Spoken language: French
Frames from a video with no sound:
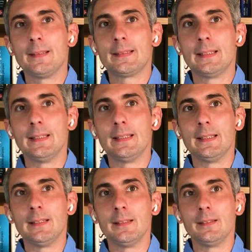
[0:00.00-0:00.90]

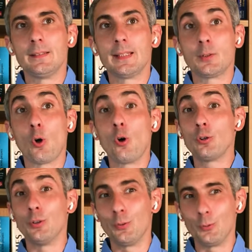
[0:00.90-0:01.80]
cette
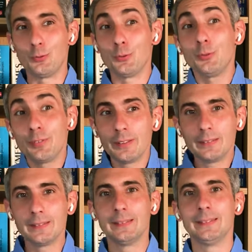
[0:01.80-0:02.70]
ode au dieu du vin,